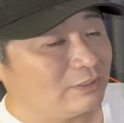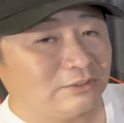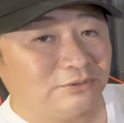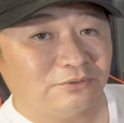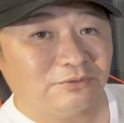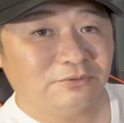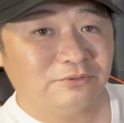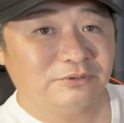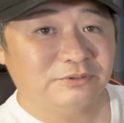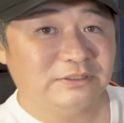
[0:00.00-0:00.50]
画
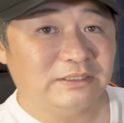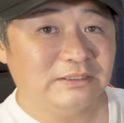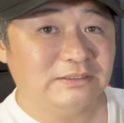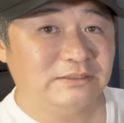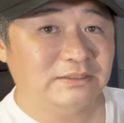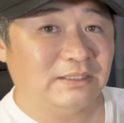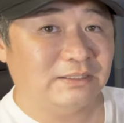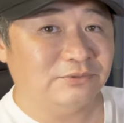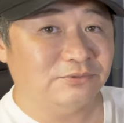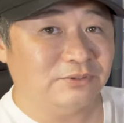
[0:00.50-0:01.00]
と静
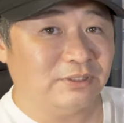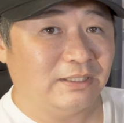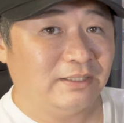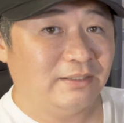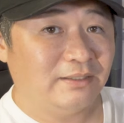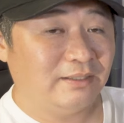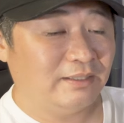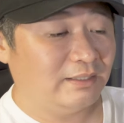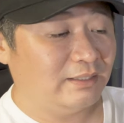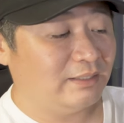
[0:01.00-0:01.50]
止画のね、
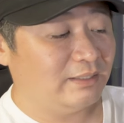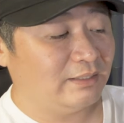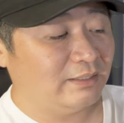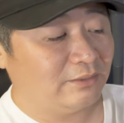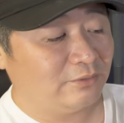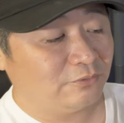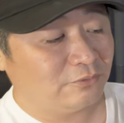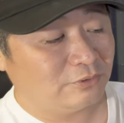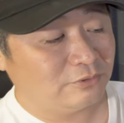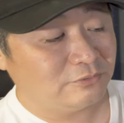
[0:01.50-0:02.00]

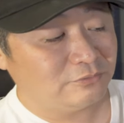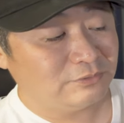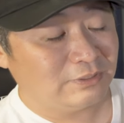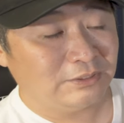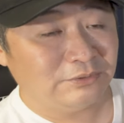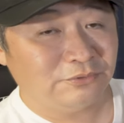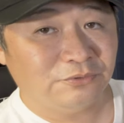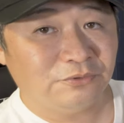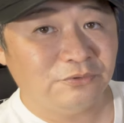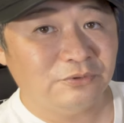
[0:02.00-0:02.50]
えー、これ
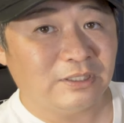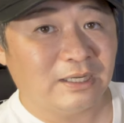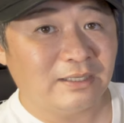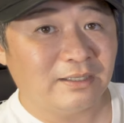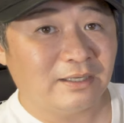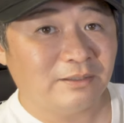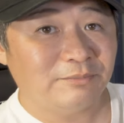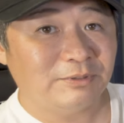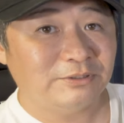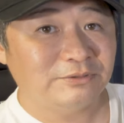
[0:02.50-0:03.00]
上の方の
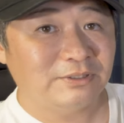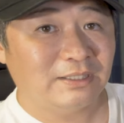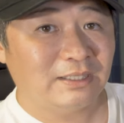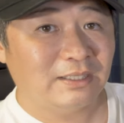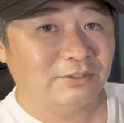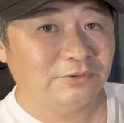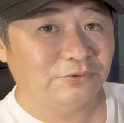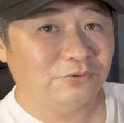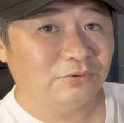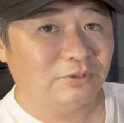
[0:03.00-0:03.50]
赤丸
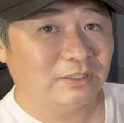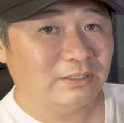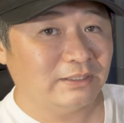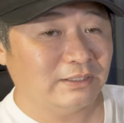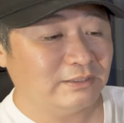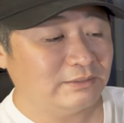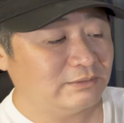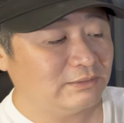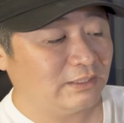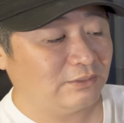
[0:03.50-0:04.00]
が動画
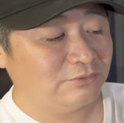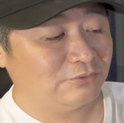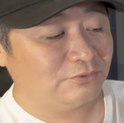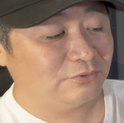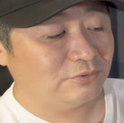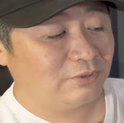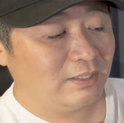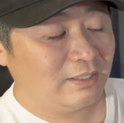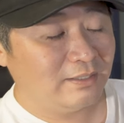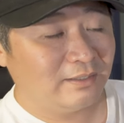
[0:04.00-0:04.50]
で、下
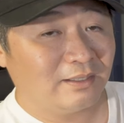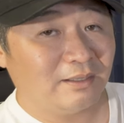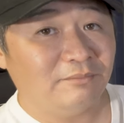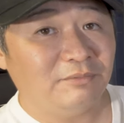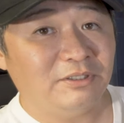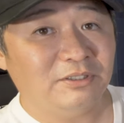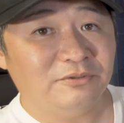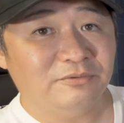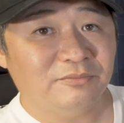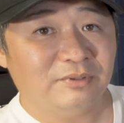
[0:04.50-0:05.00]
の
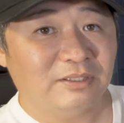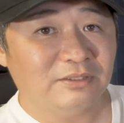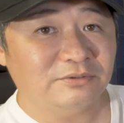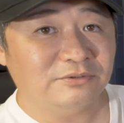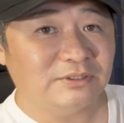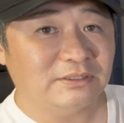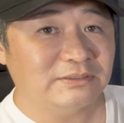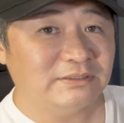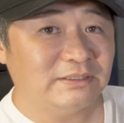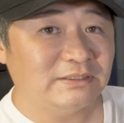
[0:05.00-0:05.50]
カメラの
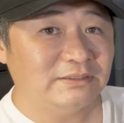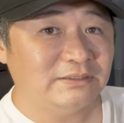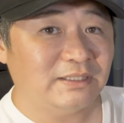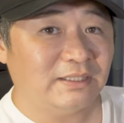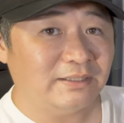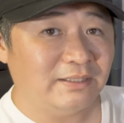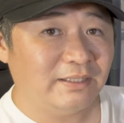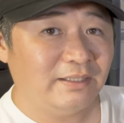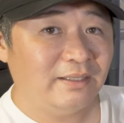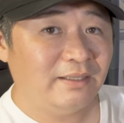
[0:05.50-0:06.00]
マークが静止
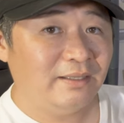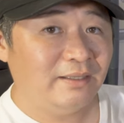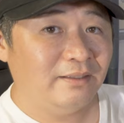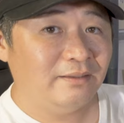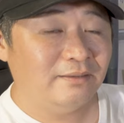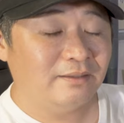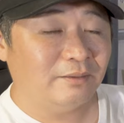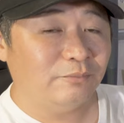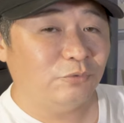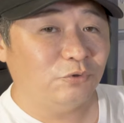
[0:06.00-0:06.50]
画ね。
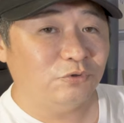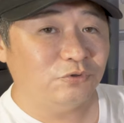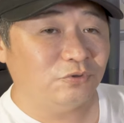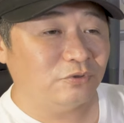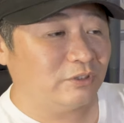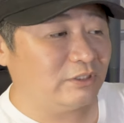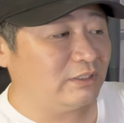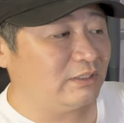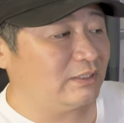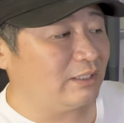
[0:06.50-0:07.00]
だからモード
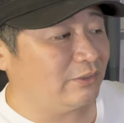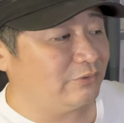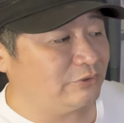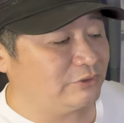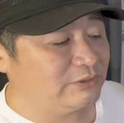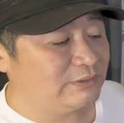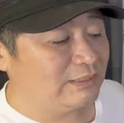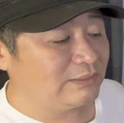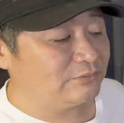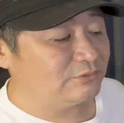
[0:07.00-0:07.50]
切り替えを
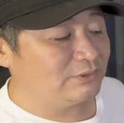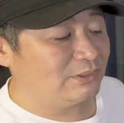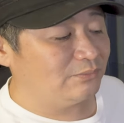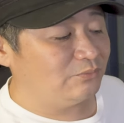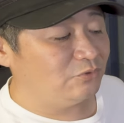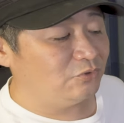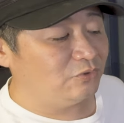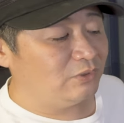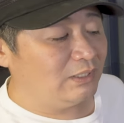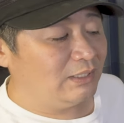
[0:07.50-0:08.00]
しなくて
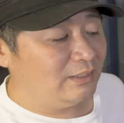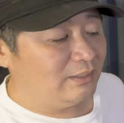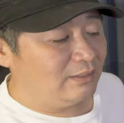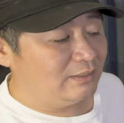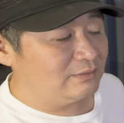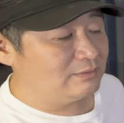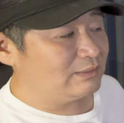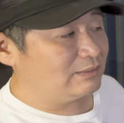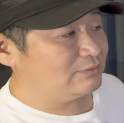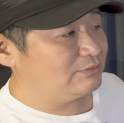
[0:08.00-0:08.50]
も
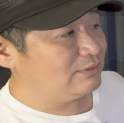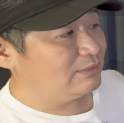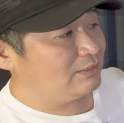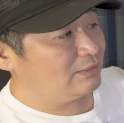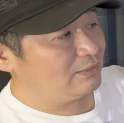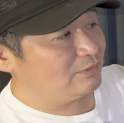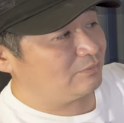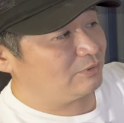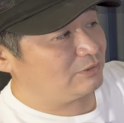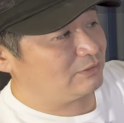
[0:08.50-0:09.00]
撮影
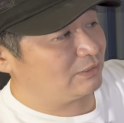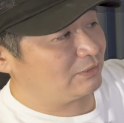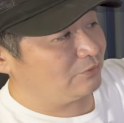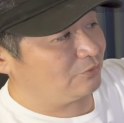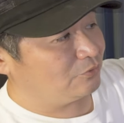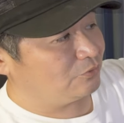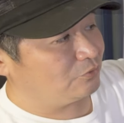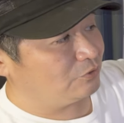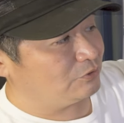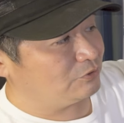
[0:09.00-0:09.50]
できましたけ
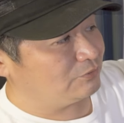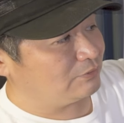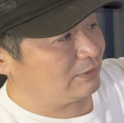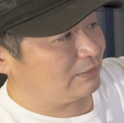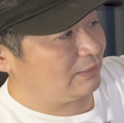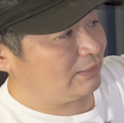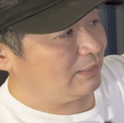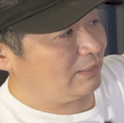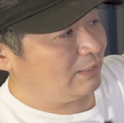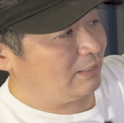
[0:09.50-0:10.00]
ど、こいつは
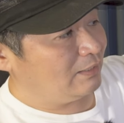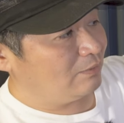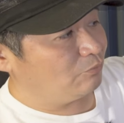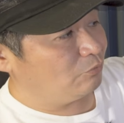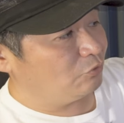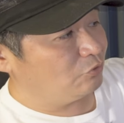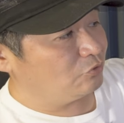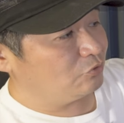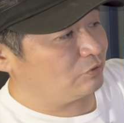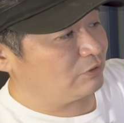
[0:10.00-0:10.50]
ね、
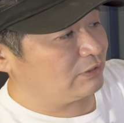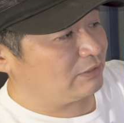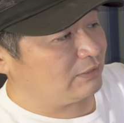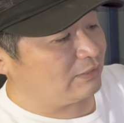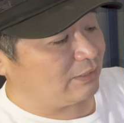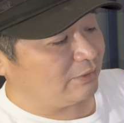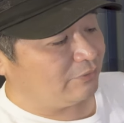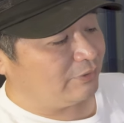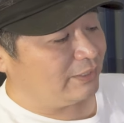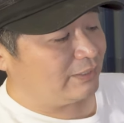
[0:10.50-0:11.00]
モード切り
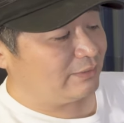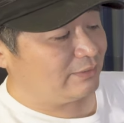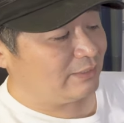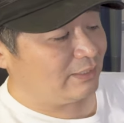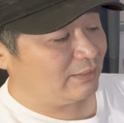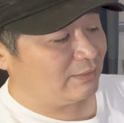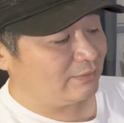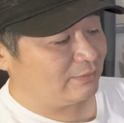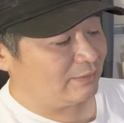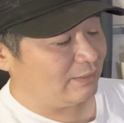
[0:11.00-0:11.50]
替えをやっ
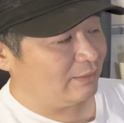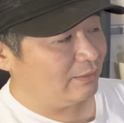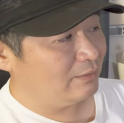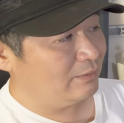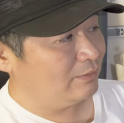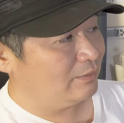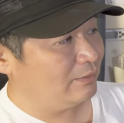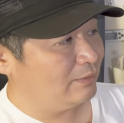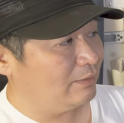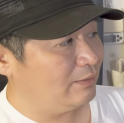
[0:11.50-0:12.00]
てあげて、
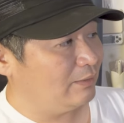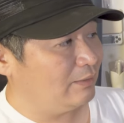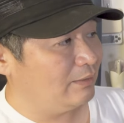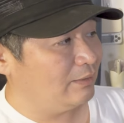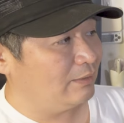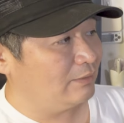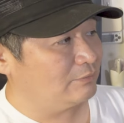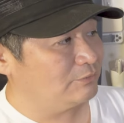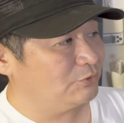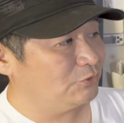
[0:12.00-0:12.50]

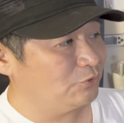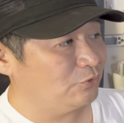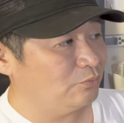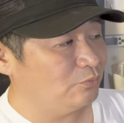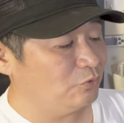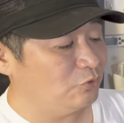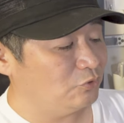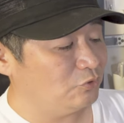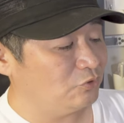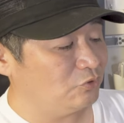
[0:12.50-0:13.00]
えー、その
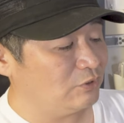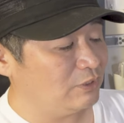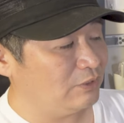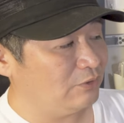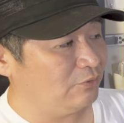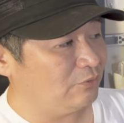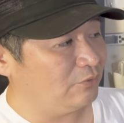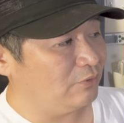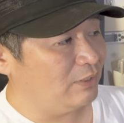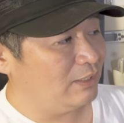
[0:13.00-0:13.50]
モードで
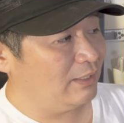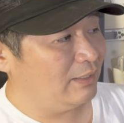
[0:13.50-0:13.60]
の、